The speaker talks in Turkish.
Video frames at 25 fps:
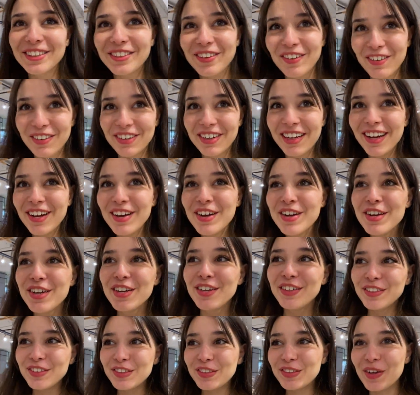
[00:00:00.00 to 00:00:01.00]
sonra
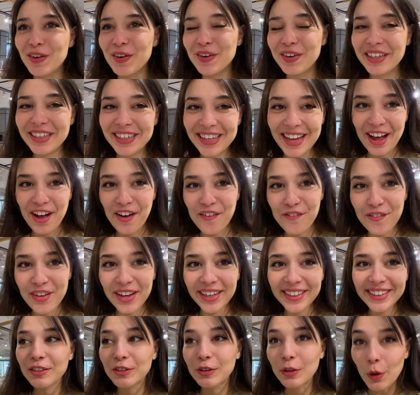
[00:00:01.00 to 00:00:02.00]
çoğu kıyafet
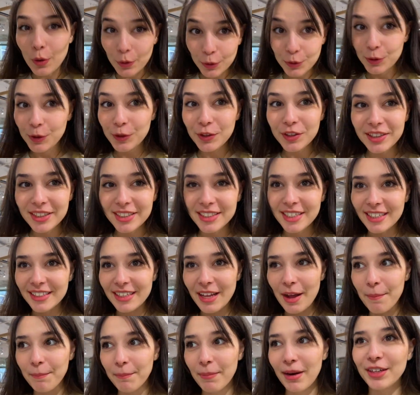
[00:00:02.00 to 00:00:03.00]
400
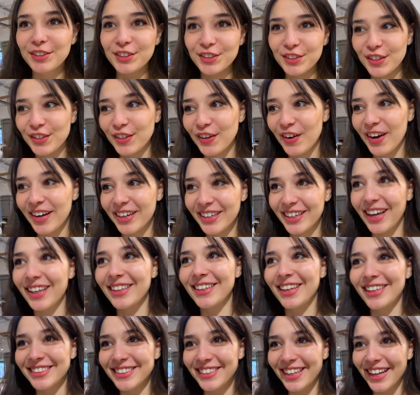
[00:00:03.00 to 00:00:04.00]
liradan başlıyor
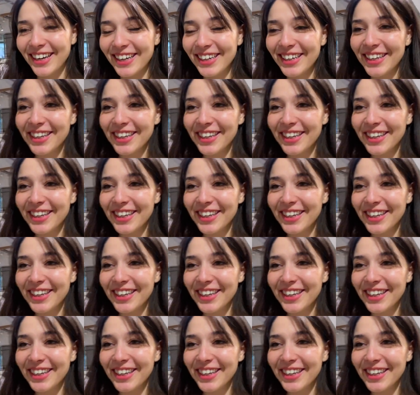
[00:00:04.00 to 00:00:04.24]
arkadaşlar.